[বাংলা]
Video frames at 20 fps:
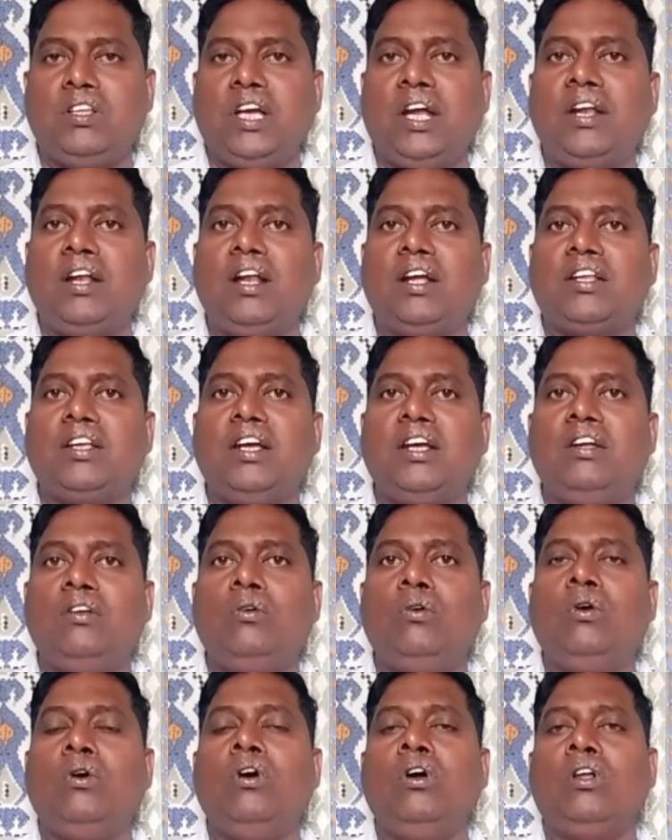চ্যানেল আছে
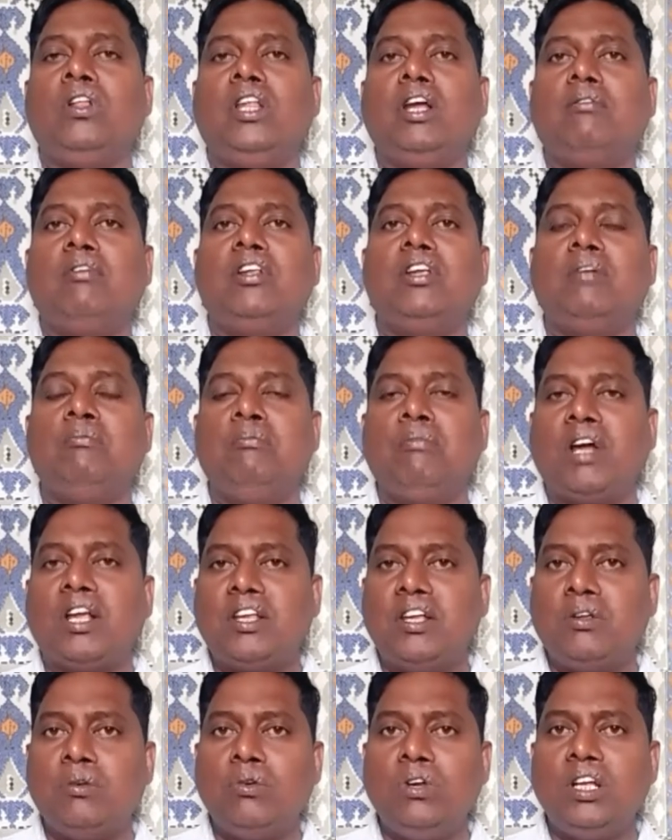এইগুলো দেখবেন যে
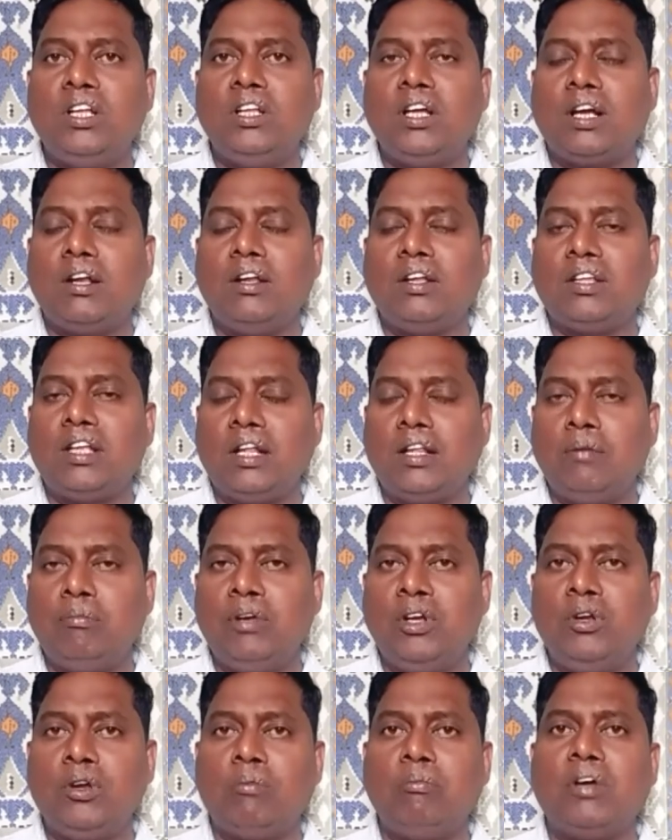মেসেজগুলি দেখলে তাদের
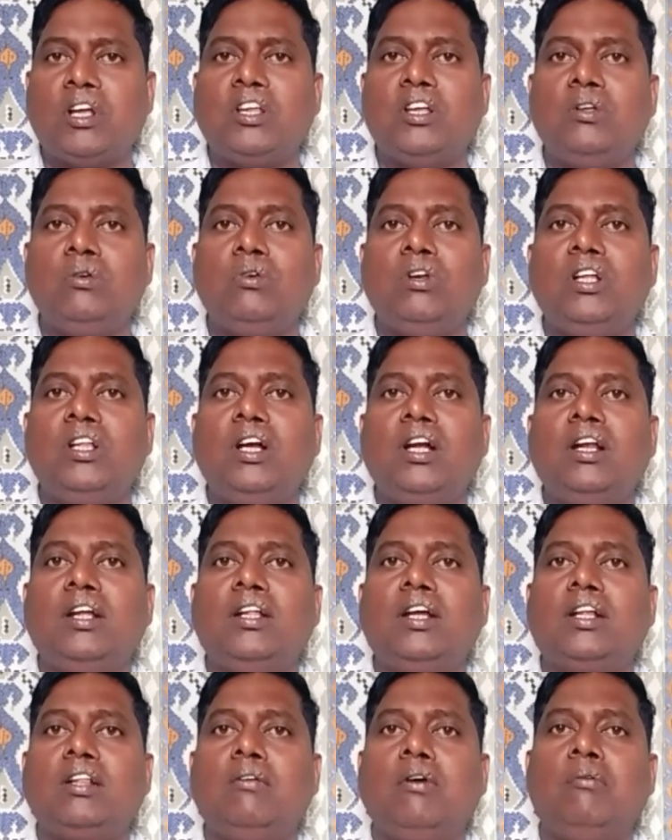ভিডিওর মেসেজগুলি
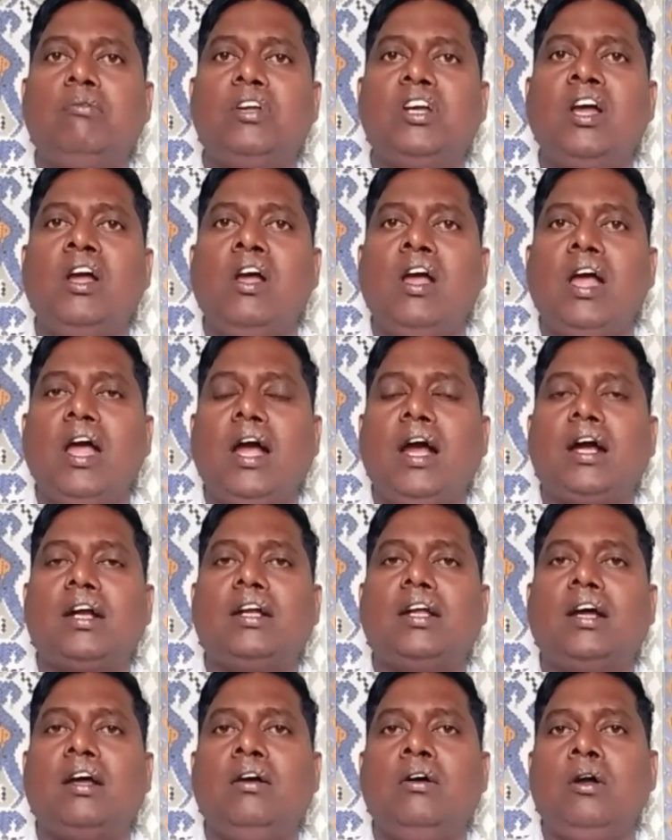দেখলে দেখতে পাবেন যে
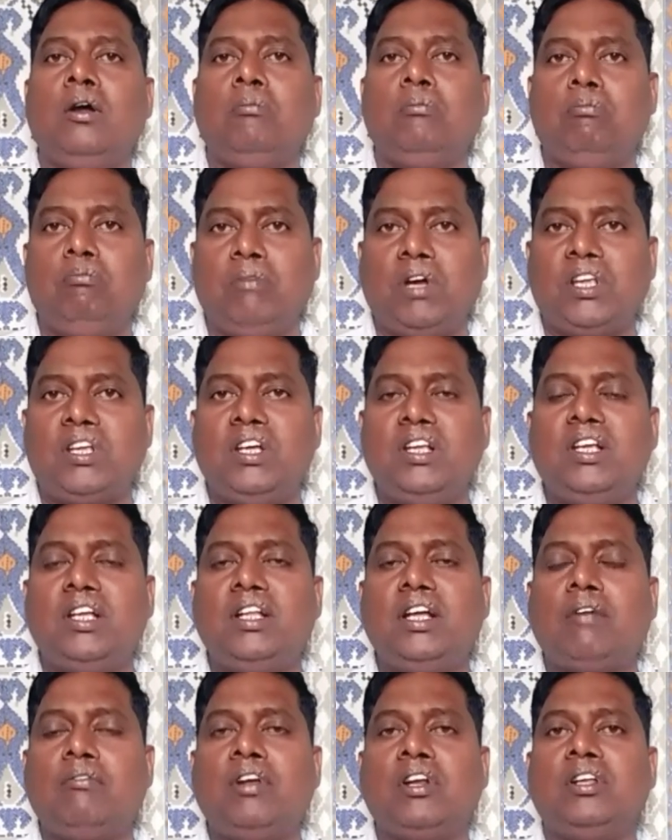একটা
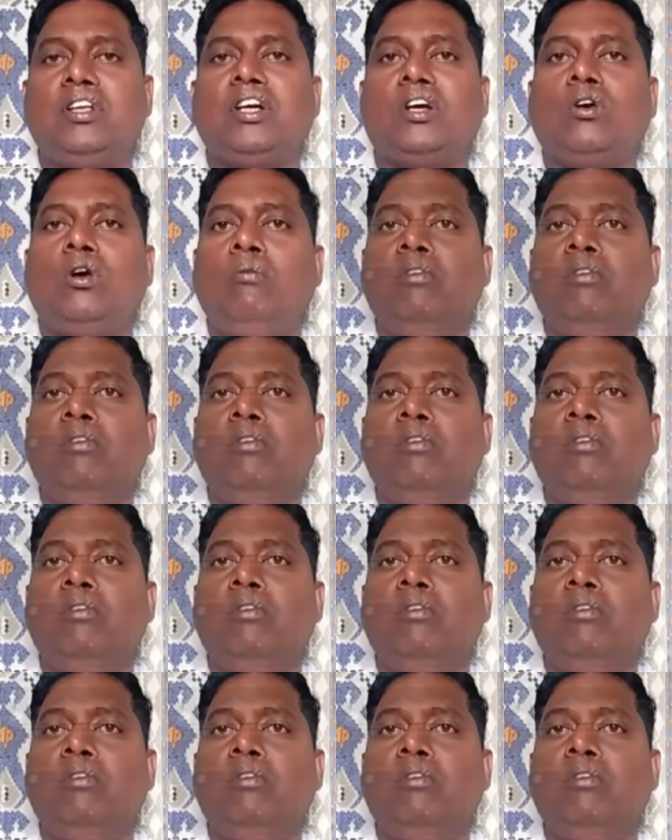মেসেজে দেখবেন যে